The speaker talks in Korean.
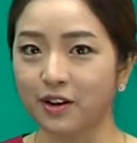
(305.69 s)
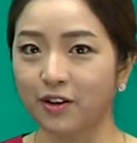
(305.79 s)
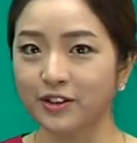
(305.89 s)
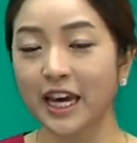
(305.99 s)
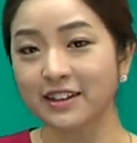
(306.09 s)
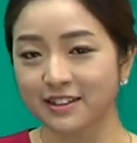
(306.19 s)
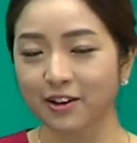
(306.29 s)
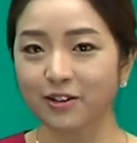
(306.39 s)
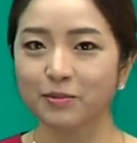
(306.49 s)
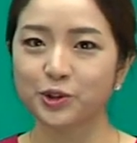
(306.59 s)
어, 예를
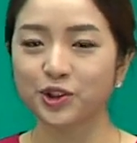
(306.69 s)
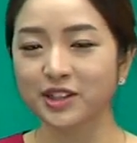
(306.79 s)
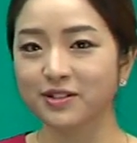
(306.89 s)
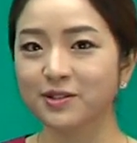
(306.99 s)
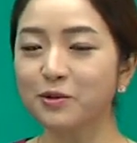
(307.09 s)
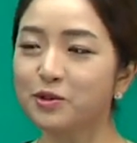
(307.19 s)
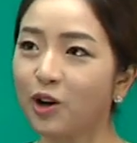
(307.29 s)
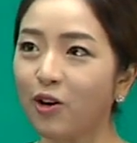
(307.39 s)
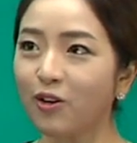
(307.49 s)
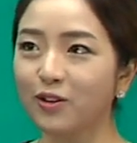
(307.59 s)
들어 뭐, she is so
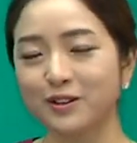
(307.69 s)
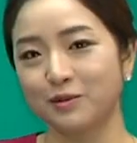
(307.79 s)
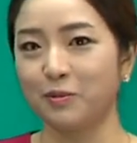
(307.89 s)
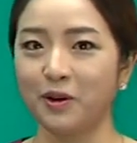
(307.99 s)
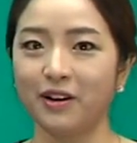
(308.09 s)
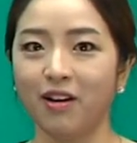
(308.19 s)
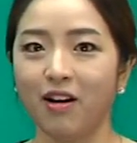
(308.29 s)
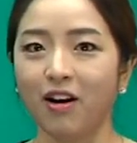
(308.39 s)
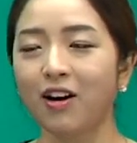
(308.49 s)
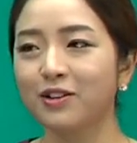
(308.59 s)
tall 이런 뭐예요?
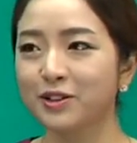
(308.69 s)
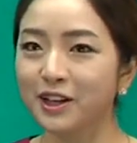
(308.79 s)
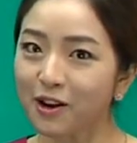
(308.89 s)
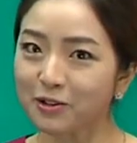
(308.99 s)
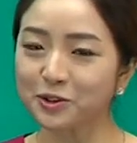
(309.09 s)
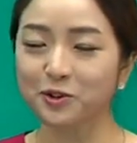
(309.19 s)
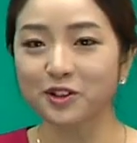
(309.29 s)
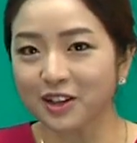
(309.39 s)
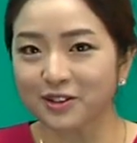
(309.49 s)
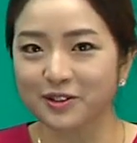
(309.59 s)
아 키가 커서
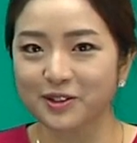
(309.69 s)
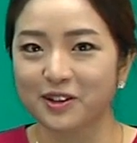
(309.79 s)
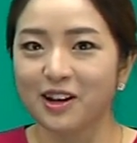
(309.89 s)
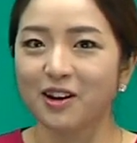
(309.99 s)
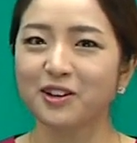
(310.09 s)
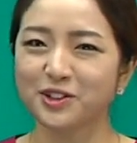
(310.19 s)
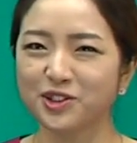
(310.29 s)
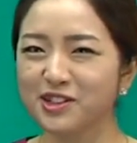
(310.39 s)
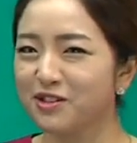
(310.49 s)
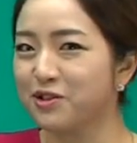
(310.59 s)
좋다는 거죠. 아
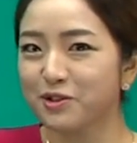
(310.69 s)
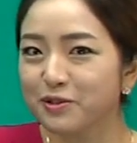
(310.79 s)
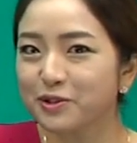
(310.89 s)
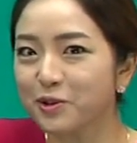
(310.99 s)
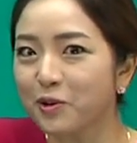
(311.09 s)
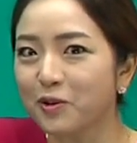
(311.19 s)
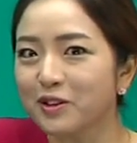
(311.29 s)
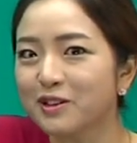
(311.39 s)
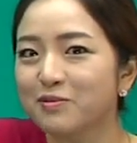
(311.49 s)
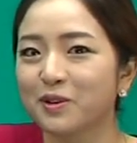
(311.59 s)
she is too
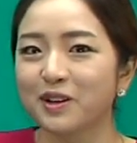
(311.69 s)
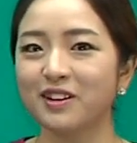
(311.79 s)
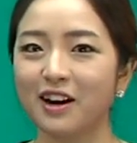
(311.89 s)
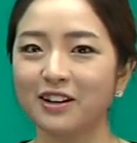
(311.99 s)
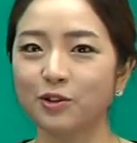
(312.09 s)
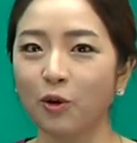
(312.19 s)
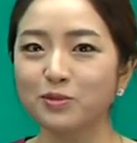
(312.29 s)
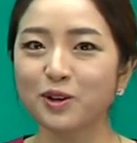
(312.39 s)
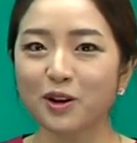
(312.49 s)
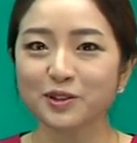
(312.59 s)
tall 이런 뭐예요? 아
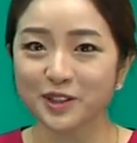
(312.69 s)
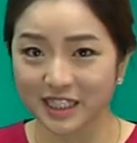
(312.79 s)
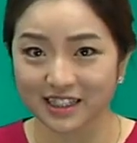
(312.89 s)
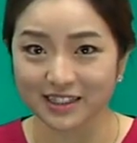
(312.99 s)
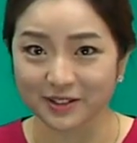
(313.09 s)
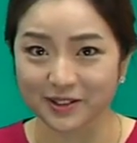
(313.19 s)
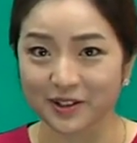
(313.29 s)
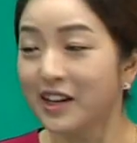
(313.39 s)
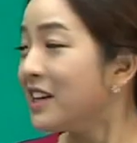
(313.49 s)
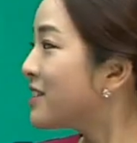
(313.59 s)
너무 커서 싫다는
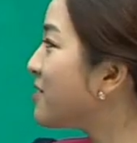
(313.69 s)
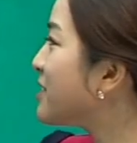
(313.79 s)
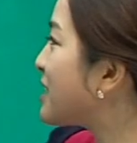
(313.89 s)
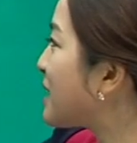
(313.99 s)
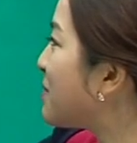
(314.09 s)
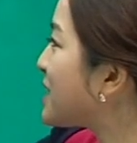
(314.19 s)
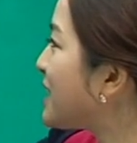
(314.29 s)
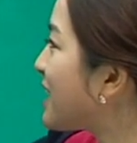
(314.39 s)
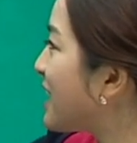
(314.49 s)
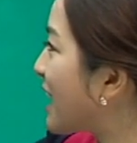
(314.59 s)
거죠. 그런 느낌의
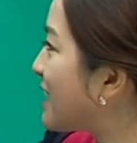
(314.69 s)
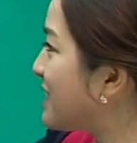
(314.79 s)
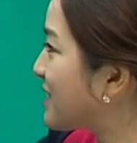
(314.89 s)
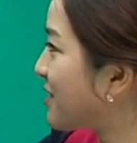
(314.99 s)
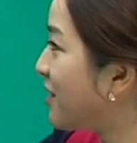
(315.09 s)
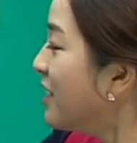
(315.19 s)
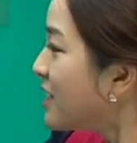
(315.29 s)
차이가 약간 있어요.